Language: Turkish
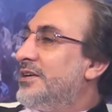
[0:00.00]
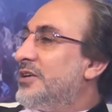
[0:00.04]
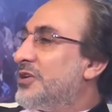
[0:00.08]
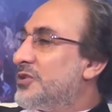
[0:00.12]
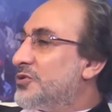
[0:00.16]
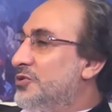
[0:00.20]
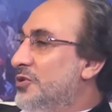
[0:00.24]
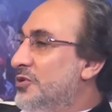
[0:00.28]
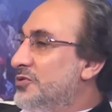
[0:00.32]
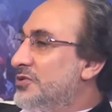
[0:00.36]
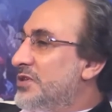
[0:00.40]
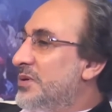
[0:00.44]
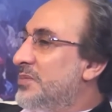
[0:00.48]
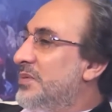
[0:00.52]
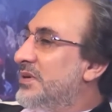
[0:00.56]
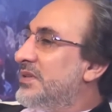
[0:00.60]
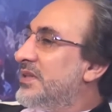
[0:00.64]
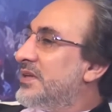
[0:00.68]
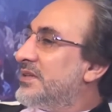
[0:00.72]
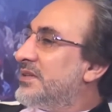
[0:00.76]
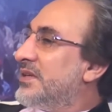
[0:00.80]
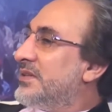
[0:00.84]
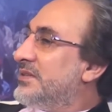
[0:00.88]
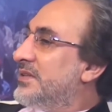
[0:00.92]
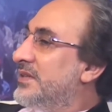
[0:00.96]
Eğer son
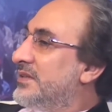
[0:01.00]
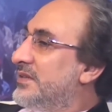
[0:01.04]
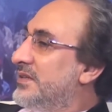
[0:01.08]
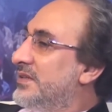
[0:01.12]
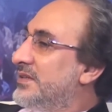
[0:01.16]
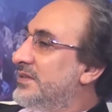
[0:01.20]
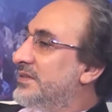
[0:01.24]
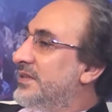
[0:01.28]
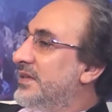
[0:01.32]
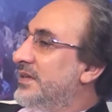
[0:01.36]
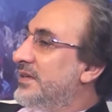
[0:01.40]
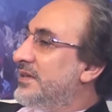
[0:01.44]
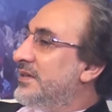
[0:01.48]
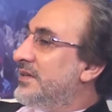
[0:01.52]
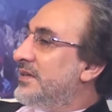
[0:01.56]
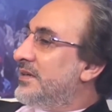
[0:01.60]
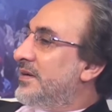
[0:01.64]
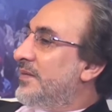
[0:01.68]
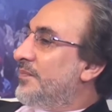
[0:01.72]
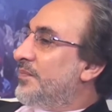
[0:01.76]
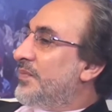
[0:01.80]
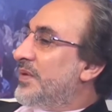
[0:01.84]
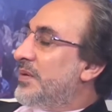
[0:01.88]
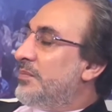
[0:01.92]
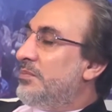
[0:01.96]
zamanlarda dediyse,
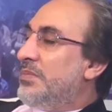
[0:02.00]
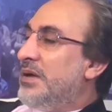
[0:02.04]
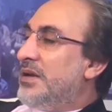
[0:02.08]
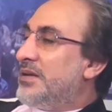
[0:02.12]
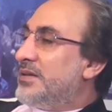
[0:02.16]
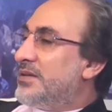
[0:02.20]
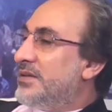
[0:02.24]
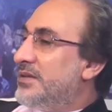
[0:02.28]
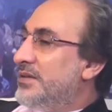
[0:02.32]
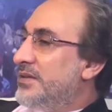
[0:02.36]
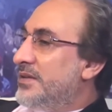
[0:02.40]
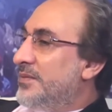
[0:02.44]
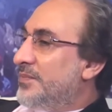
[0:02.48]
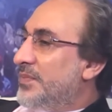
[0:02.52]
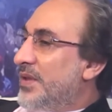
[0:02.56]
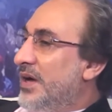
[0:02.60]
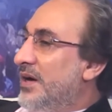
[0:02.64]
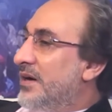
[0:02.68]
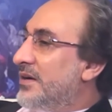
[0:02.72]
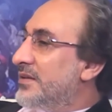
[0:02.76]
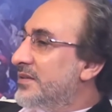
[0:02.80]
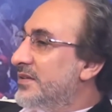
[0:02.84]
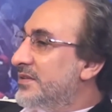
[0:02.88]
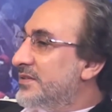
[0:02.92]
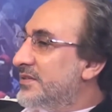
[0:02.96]
belki
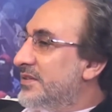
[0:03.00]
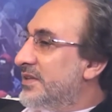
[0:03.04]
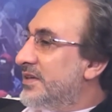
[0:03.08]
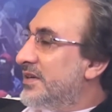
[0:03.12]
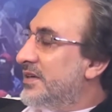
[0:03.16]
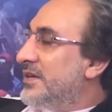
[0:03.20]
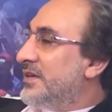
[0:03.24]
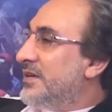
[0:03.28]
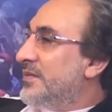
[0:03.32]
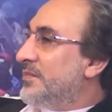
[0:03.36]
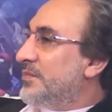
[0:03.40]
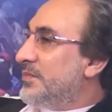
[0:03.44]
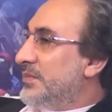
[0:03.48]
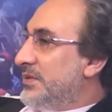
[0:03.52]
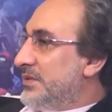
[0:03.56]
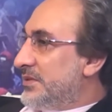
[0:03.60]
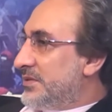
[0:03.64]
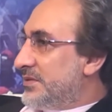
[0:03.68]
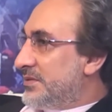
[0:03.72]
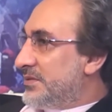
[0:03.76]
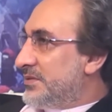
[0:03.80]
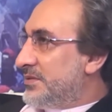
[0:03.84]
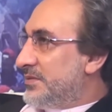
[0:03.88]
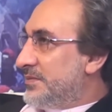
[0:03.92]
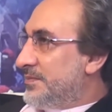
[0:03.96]
aklında
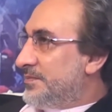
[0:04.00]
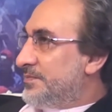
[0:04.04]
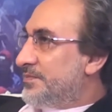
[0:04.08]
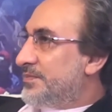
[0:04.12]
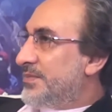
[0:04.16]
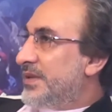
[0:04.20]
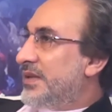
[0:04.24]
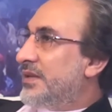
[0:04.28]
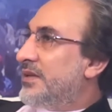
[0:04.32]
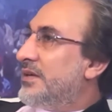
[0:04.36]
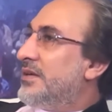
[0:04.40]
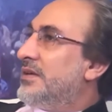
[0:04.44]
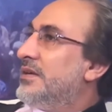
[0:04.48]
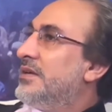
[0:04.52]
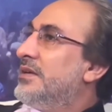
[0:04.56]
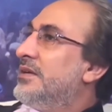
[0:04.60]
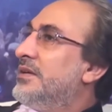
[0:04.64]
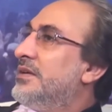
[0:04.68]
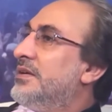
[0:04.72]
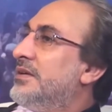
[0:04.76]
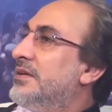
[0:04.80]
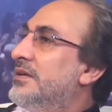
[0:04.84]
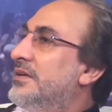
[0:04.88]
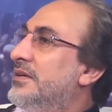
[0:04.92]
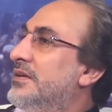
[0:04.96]
bir
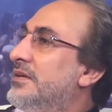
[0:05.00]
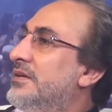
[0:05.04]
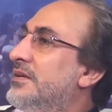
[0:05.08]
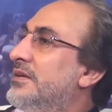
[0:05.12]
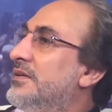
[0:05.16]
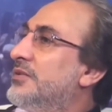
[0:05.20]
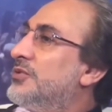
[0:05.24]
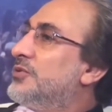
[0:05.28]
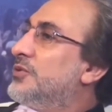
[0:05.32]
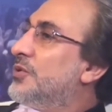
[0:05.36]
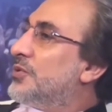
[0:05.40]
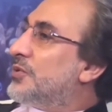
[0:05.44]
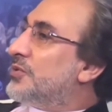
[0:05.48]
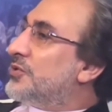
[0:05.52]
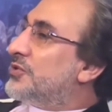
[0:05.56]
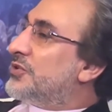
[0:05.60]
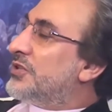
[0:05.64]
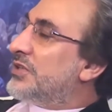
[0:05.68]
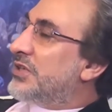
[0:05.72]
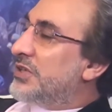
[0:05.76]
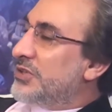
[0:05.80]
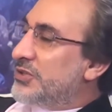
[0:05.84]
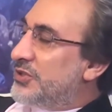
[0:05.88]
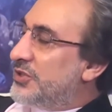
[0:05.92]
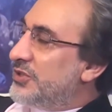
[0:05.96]
sorun,
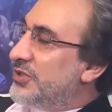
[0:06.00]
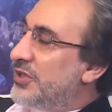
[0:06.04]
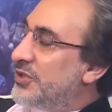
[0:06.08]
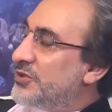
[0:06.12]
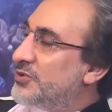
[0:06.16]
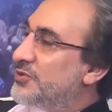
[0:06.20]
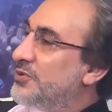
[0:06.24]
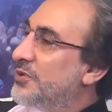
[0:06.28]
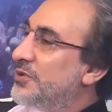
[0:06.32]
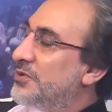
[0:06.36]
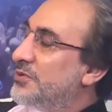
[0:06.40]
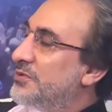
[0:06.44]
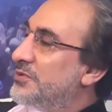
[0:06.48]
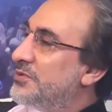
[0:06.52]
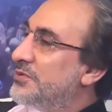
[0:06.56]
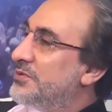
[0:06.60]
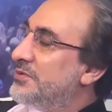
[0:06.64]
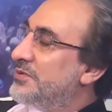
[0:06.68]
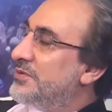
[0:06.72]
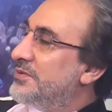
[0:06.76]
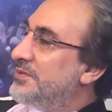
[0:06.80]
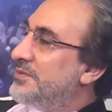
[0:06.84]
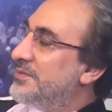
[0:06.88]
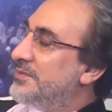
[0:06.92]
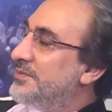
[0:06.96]
sıkıntı
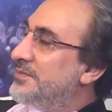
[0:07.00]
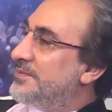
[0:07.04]
yaşıyordur.